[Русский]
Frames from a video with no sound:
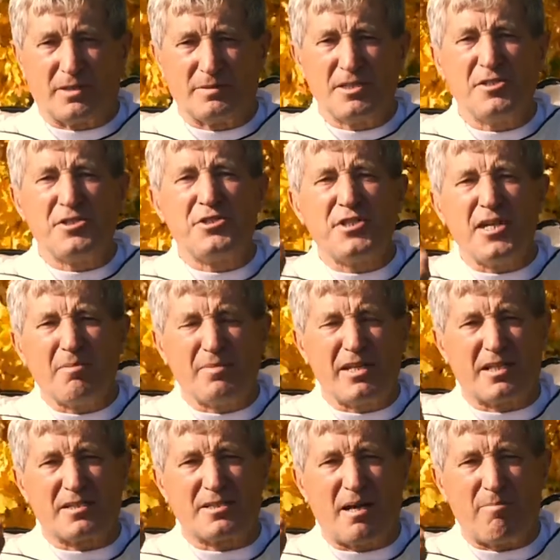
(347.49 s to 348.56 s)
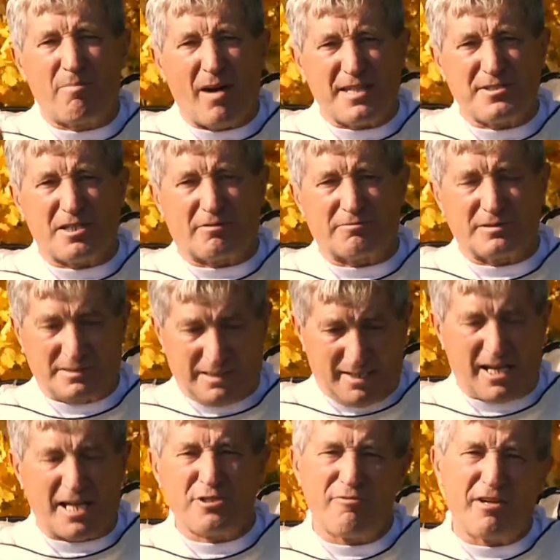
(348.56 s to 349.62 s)
зимних запасов для
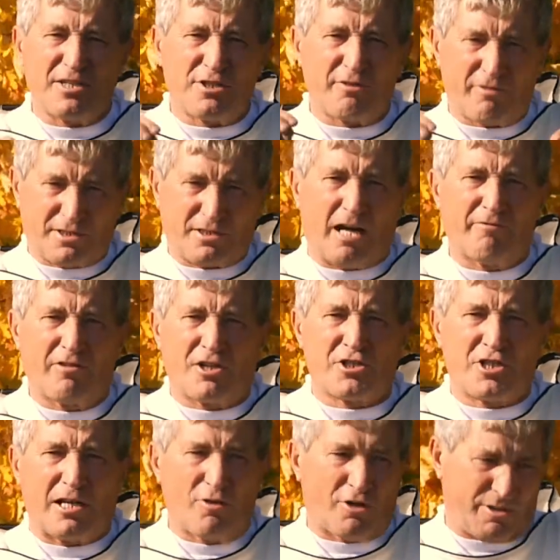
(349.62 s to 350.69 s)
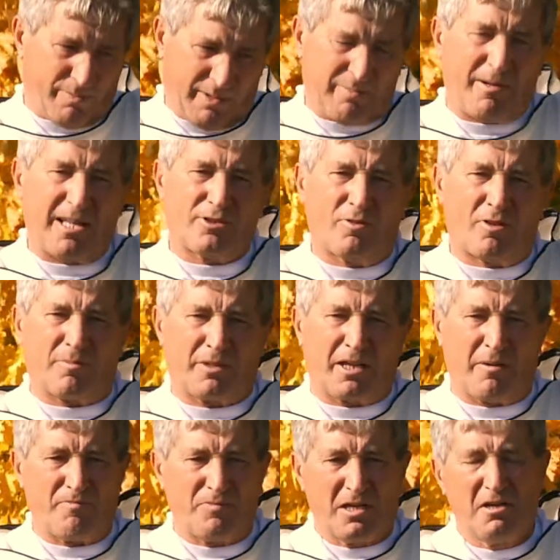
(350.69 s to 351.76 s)
развития восковых желез при подкормке
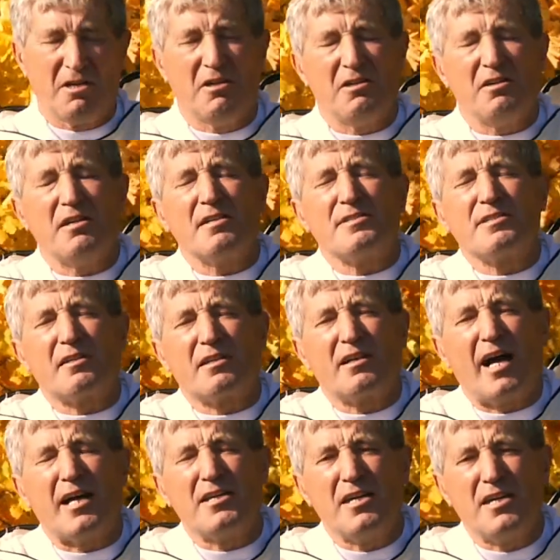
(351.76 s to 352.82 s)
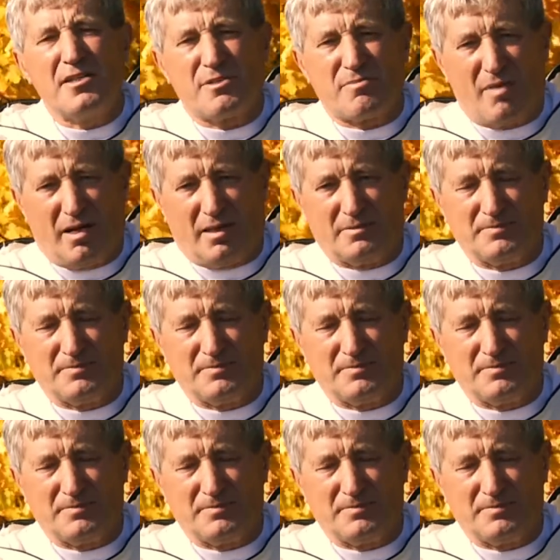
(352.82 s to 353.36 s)
из организма.